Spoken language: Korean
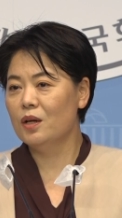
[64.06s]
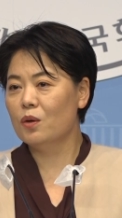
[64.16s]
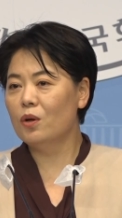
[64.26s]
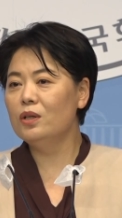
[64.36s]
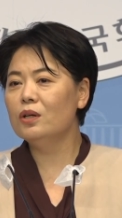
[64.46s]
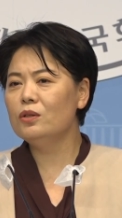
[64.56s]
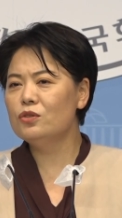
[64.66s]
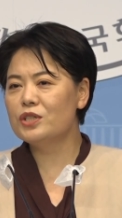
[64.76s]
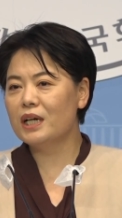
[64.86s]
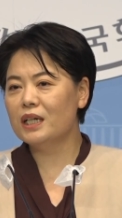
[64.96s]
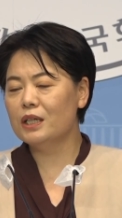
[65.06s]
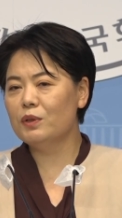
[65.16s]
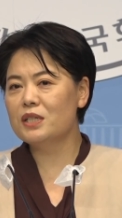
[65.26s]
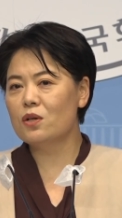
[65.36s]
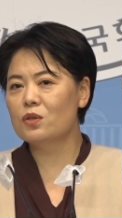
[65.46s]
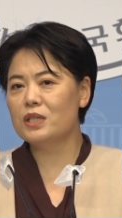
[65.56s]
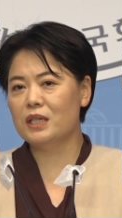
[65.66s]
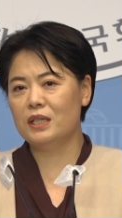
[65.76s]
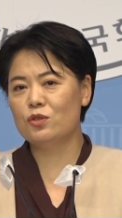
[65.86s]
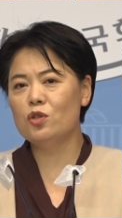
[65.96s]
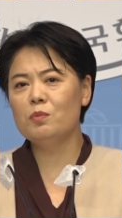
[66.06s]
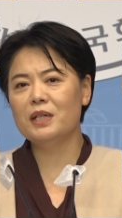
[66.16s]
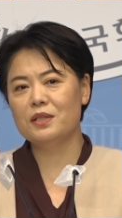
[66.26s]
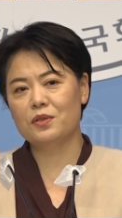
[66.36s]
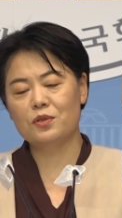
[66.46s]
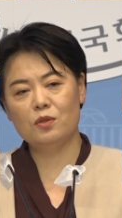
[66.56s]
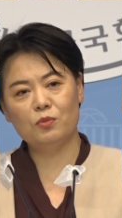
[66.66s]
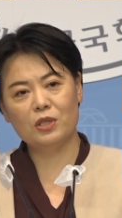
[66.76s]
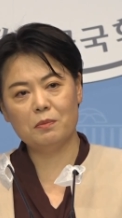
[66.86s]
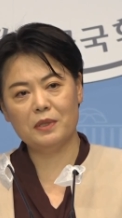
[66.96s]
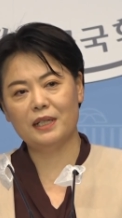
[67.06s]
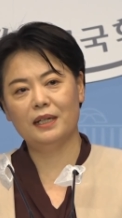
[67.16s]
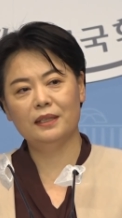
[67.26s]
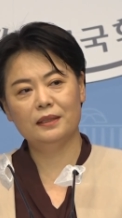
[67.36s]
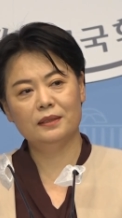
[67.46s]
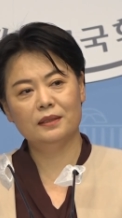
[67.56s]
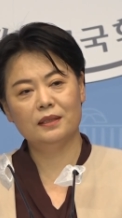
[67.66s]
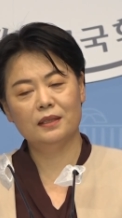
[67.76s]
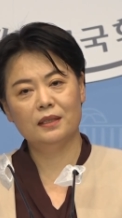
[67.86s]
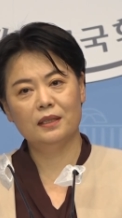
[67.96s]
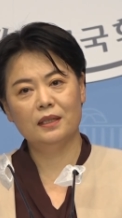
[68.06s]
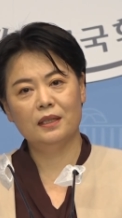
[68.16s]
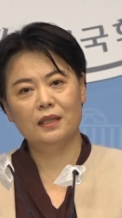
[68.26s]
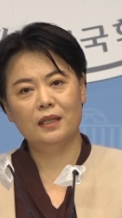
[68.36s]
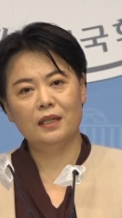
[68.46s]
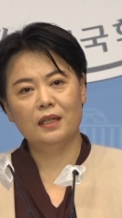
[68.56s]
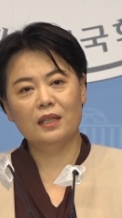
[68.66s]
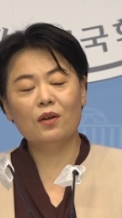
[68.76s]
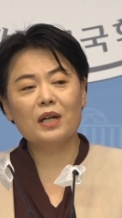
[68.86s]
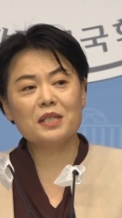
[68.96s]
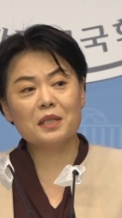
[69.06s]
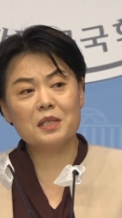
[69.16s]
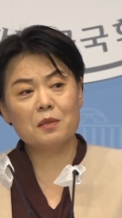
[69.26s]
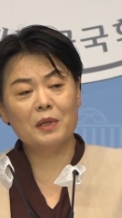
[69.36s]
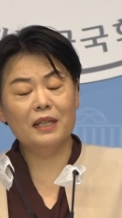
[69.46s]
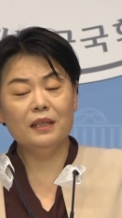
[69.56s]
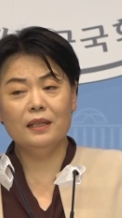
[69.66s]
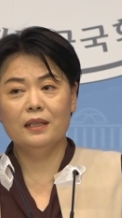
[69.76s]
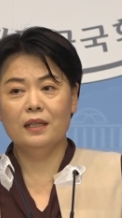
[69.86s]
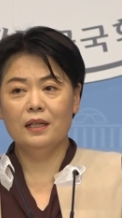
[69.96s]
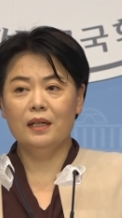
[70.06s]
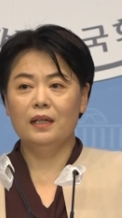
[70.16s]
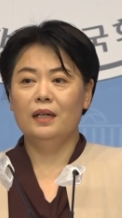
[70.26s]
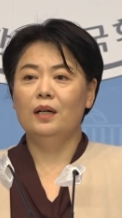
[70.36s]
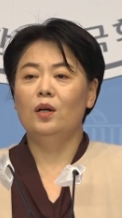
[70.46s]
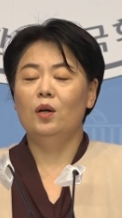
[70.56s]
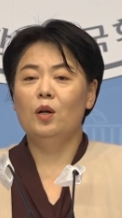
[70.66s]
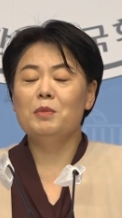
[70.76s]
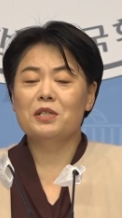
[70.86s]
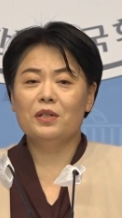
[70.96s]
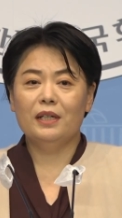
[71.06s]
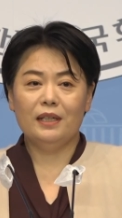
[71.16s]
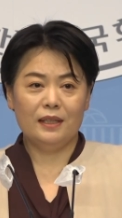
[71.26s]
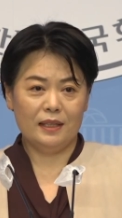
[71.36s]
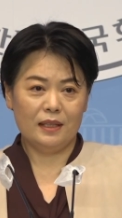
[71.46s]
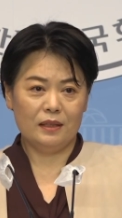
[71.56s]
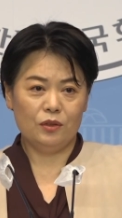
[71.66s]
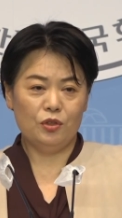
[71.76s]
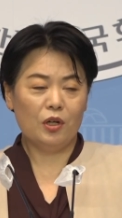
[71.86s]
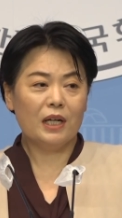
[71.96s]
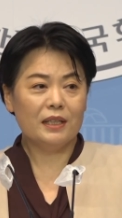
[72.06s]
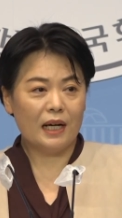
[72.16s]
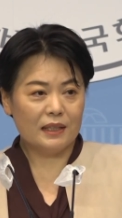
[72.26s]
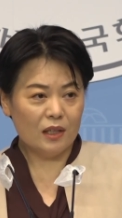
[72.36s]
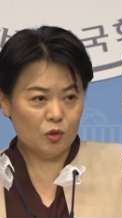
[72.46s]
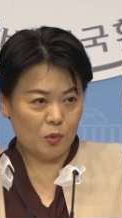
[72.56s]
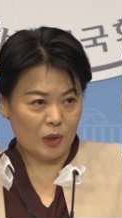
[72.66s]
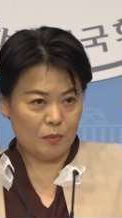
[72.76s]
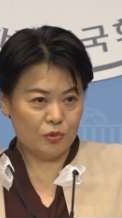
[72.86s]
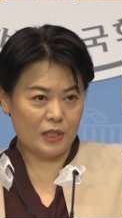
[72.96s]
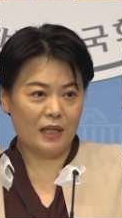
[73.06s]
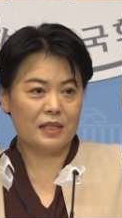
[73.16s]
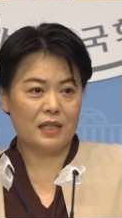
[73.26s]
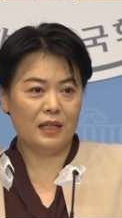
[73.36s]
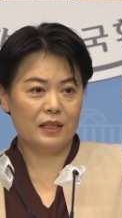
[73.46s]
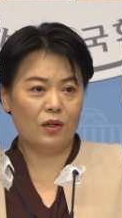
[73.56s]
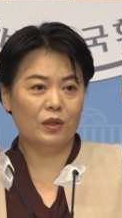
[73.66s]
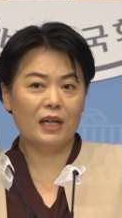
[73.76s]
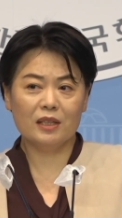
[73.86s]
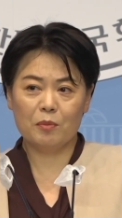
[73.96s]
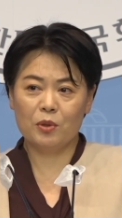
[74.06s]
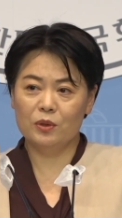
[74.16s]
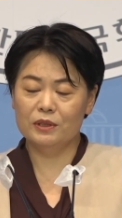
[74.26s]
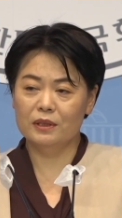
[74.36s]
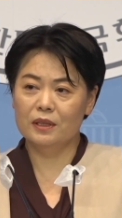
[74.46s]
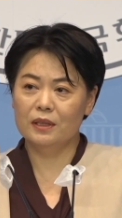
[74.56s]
권력을 유지하기 위한 정치 기술만 있었을 뿐입니다. 기억하시겠지만 얼마 전에 유력한 야당 후보가 부상하자 여당 대표는